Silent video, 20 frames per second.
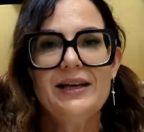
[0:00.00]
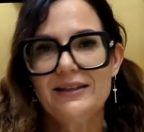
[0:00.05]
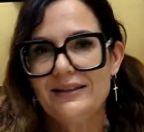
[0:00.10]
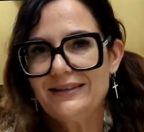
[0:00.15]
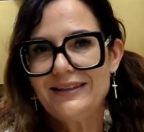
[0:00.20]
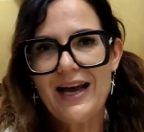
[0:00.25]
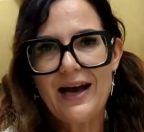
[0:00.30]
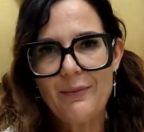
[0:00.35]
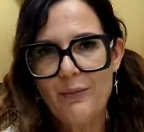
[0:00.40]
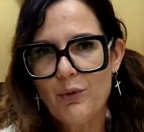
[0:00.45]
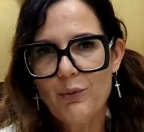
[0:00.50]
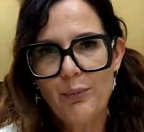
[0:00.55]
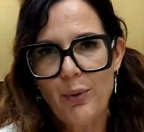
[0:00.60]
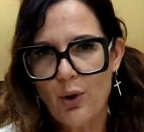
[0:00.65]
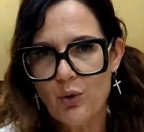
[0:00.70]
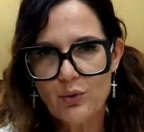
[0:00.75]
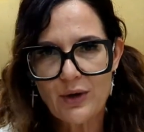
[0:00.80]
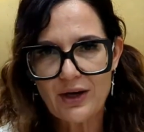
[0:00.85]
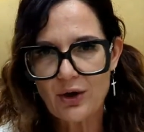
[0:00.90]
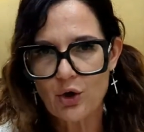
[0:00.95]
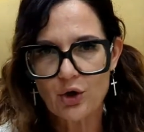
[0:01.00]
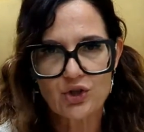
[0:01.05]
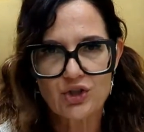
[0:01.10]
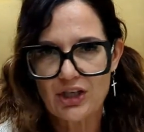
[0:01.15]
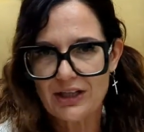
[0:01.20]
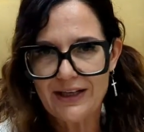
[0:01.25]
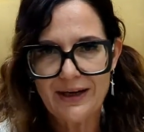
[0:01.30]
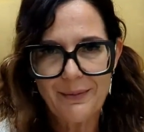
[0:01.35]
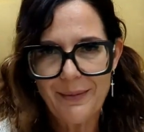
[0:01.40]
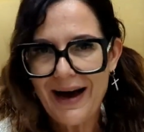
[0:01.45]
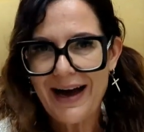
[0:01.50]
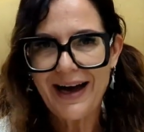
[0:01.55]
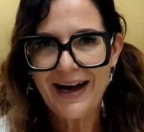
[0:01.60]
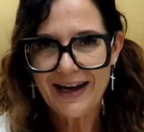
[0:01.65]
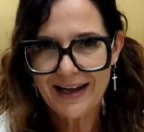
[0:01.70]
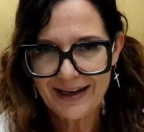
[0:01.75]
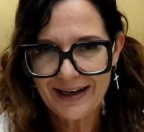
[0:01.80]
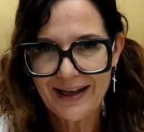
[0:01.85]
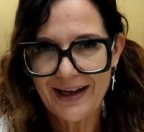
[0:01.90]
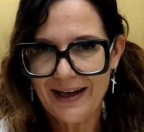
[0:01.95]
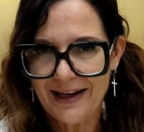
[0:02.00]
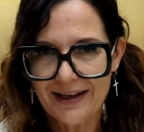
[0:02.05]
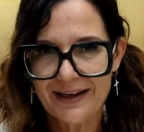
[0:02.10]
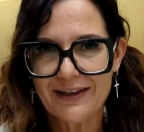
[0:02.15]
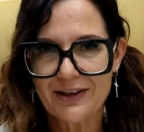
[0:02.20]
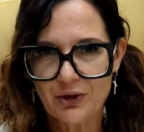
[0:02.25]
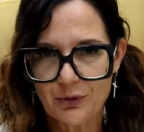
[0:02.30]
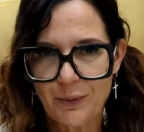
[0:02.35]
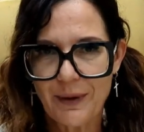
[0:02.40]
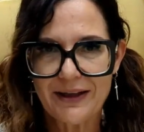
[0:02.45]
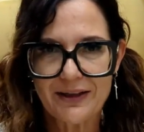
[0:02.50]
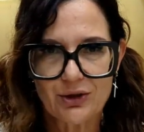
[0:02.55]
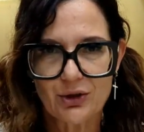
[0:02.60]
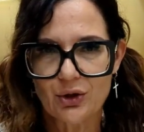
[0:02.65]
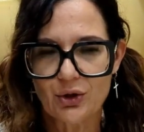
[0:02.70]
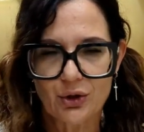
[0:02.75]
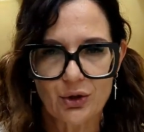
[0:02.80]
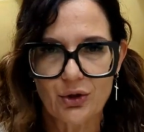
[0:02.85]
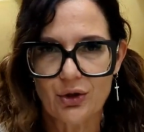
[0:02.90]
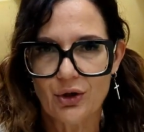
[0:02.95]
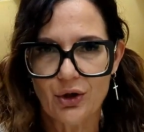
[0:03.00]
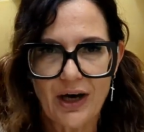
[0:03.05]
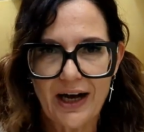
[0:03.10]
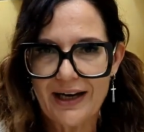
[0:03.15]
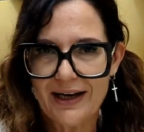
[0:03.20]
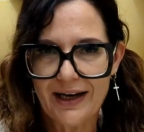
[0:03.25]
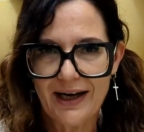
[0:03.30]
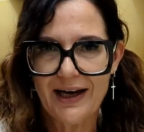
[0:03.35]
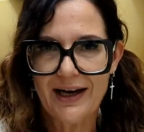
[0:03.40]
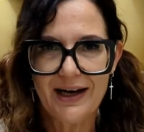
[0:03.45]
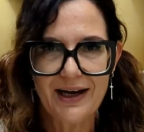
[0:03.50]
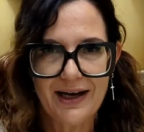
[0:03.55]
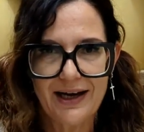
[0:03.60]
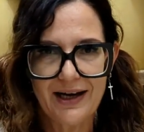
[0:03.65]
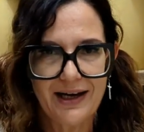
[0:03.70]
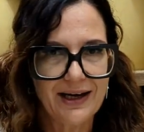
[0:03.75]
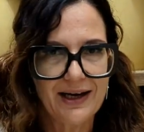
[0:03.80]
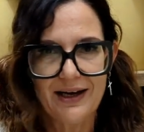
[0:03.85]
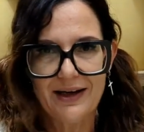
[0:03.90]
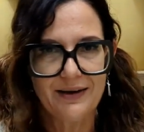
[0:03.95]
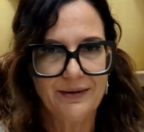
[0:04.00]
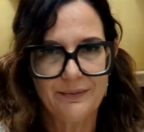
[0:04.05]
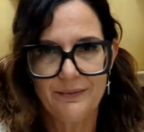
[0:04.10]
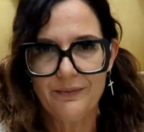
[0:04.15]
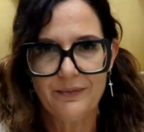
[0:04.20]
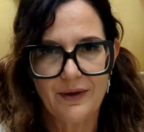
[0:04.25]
siamo un po' una goccia nel mare rispetto alla,